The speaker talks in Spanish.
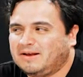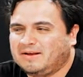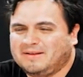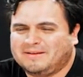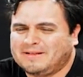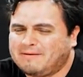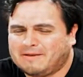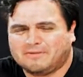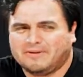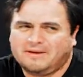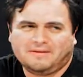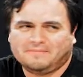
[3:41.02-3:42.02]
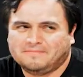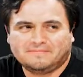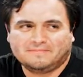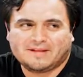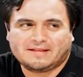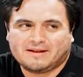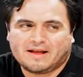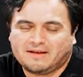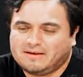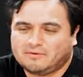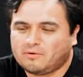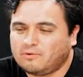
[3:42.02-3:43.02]
y la abandoné. La tenía
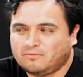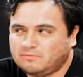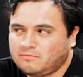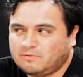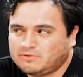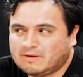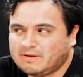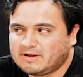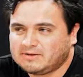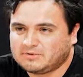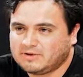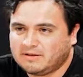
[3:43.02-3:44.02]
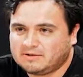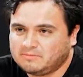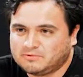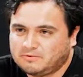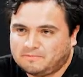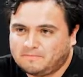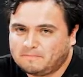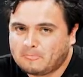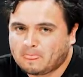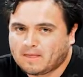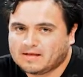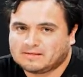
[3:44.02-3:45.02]
y no, no usaba redes sociales mucho
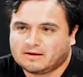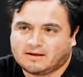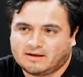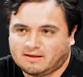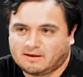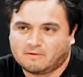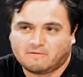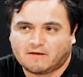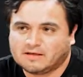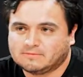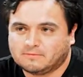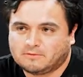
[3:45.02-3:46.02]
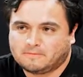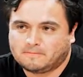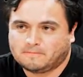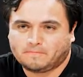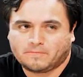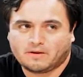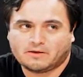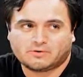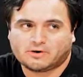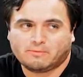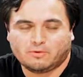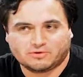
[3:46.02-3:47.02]
hasta que llegó Facebook. Eso
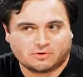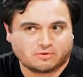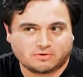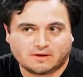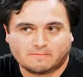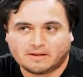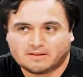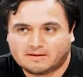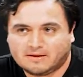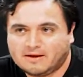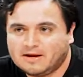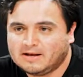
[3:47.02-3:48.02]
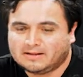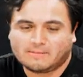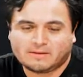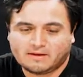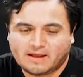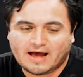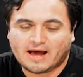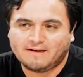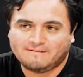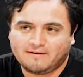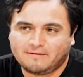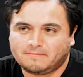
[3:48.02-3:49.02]
revolucionó totalmente. También tenía
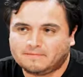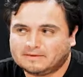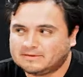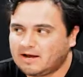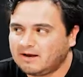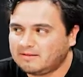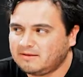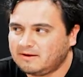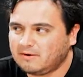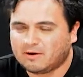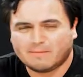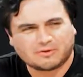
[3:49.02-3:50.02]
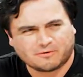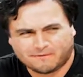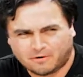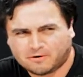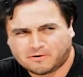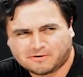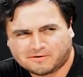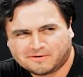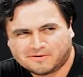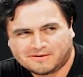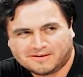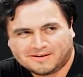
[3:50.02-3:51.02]
Hi-Fi, Tact y creo que Metroflock
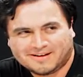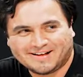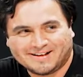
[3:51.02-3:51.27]
Metroflock.